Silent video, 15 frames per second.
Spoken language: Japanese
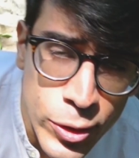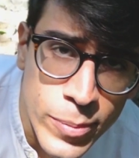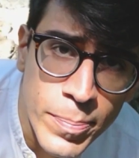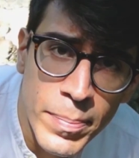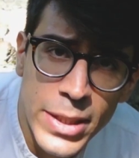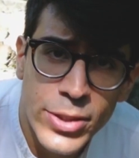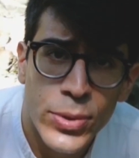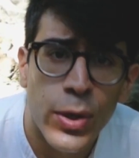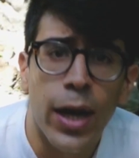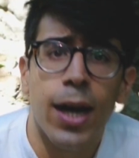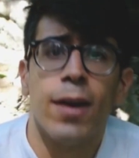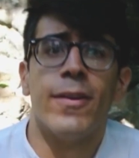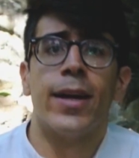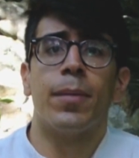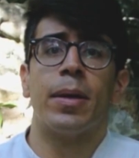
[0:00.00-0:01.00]
と場所が
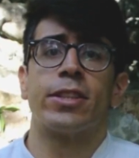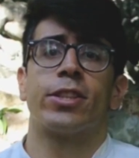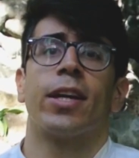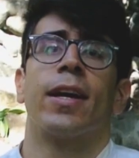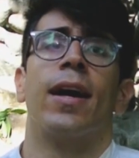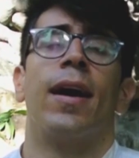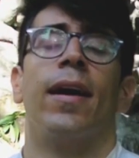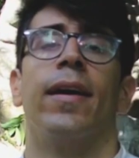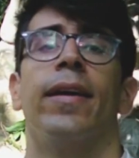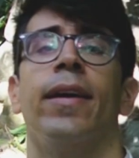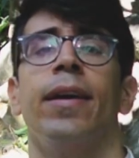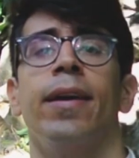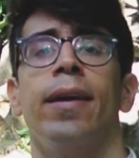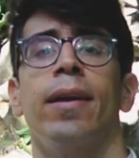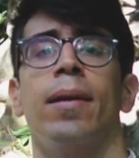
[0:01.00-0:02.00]
変わりましたが、
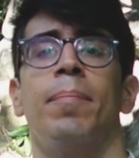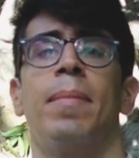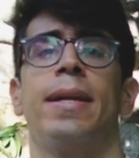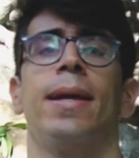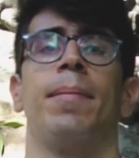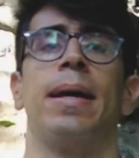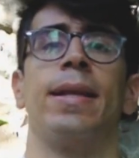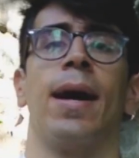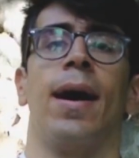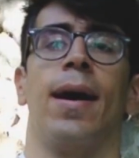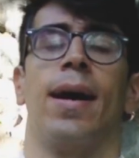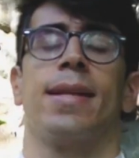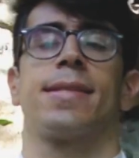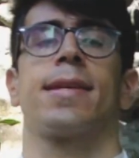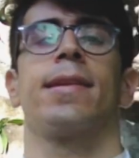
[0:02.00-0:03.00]
えー、まだまだ
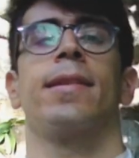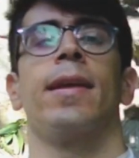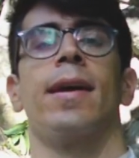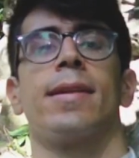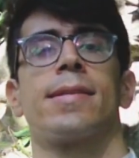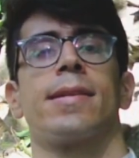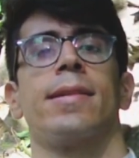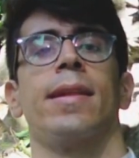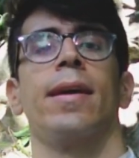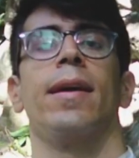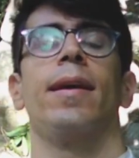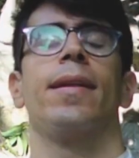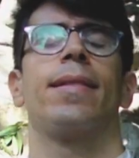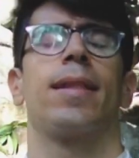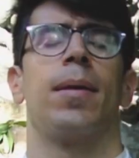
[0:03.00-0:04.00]
暑くて暑くて
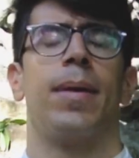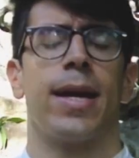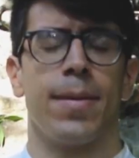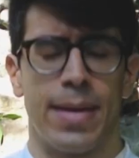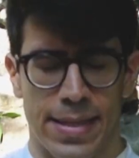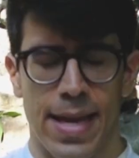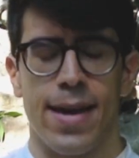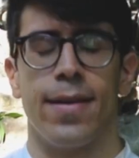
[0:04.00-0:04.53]
たまりませ